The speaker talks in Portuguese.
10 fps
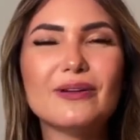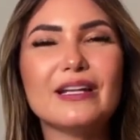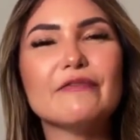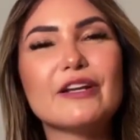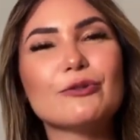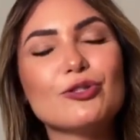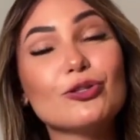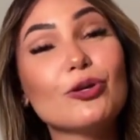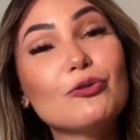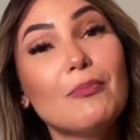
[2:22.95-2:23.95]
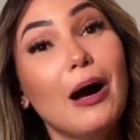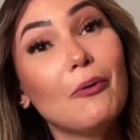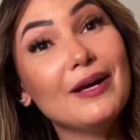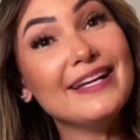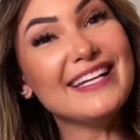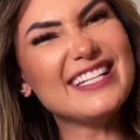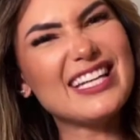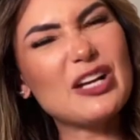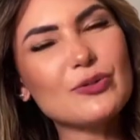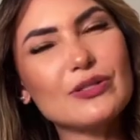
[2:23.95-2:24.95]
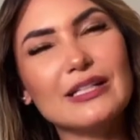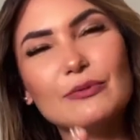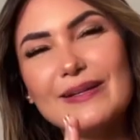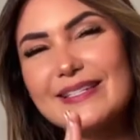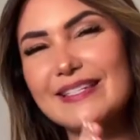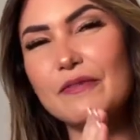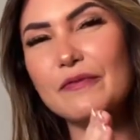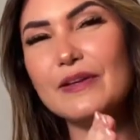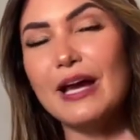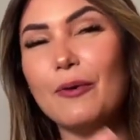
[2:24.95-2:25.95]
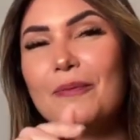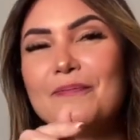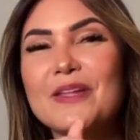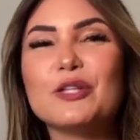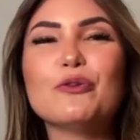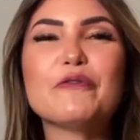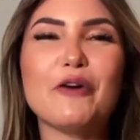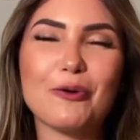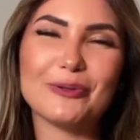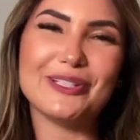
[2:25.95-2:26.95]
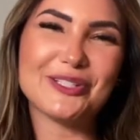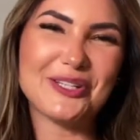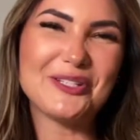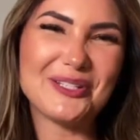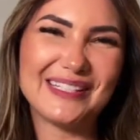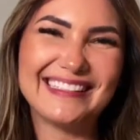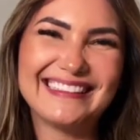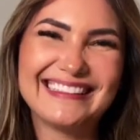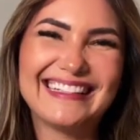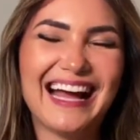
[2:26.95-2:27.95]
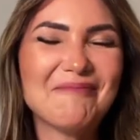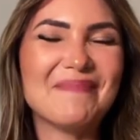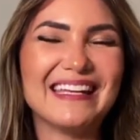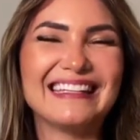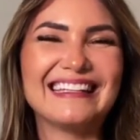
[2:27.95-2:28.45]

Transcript: livrando de todo mal e te ajudando a ser fiel no foco deste dia. Amém.